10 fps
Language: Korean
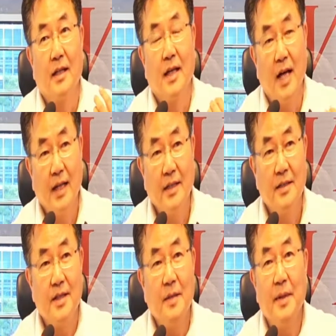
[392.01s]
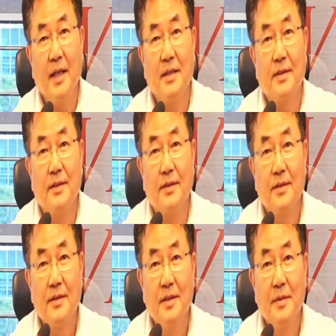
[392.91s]
강의를 제 방에서
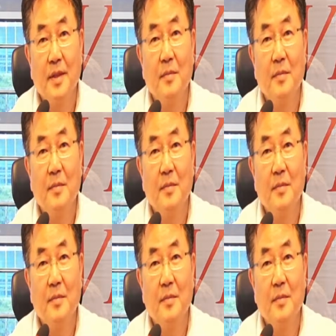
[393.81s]
저는 지금 이런